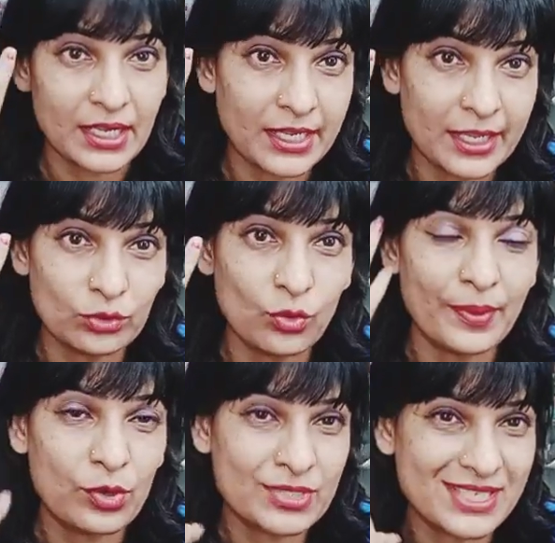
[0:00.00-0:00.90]
कटिंग या तो
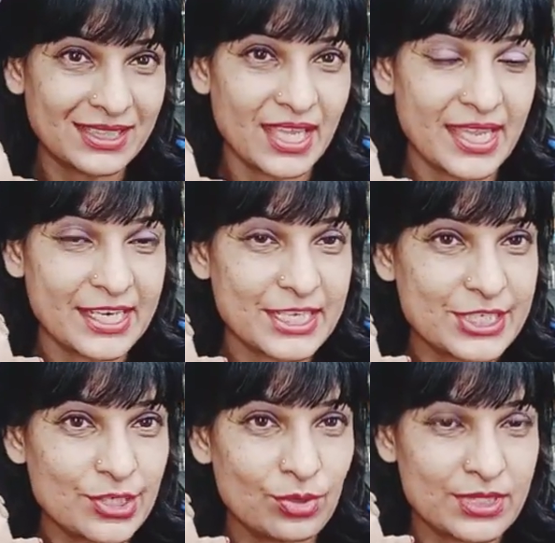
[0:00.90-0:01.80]
ऊपर हो जाता है या
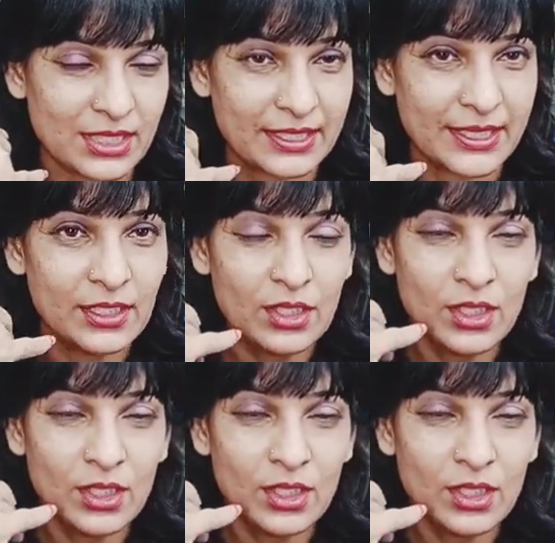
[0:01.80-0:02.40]
नीचे हो जाता है